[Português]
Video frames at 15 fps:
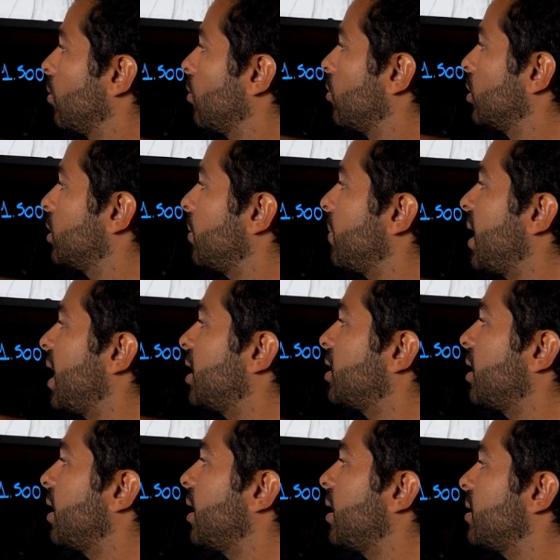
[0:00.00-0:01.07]
cuja
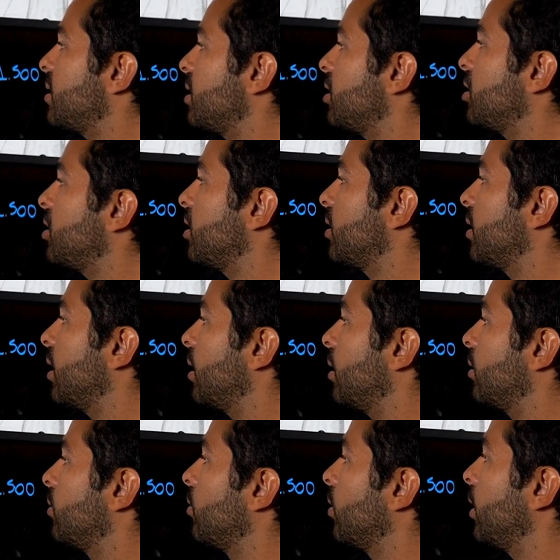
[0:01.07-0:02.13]
margem exigida
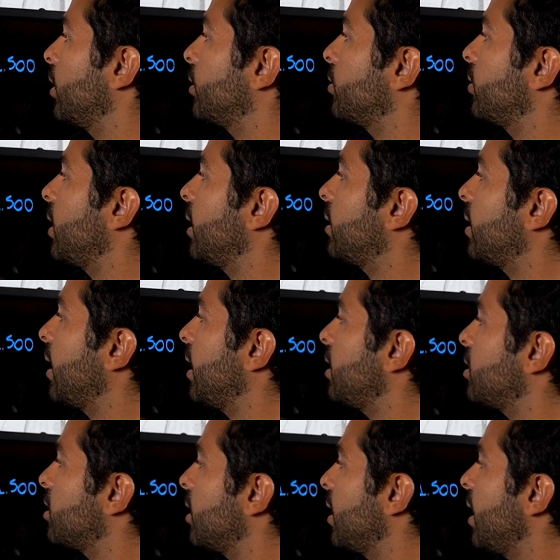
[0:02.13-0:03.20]
durante o day
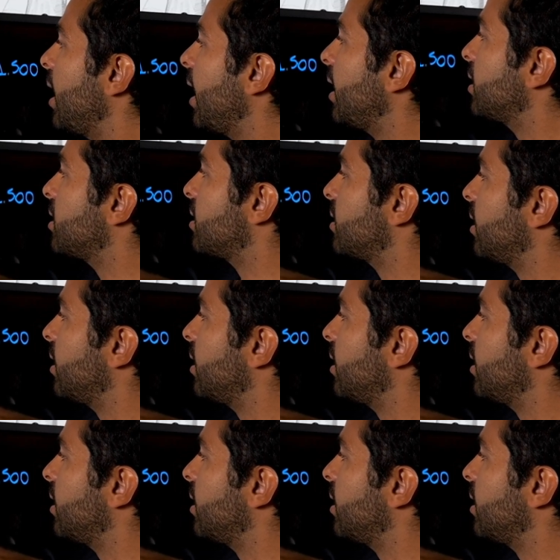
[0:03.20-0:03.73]
trade é de